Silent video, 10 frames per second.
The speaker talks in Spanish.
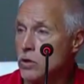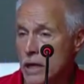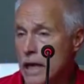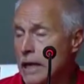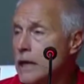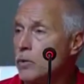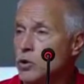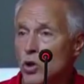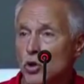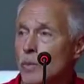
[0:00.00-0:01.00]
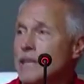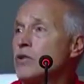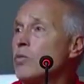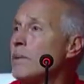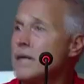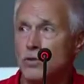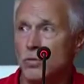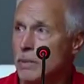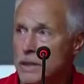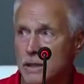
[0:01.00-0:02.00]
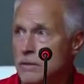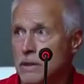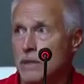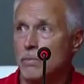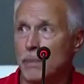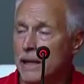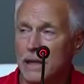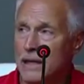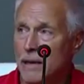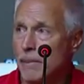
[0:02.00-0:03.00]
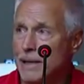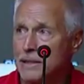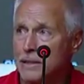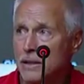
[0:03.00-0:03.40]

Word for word: el equipo yo lo tomé hace un mes, un mes y un par de días más,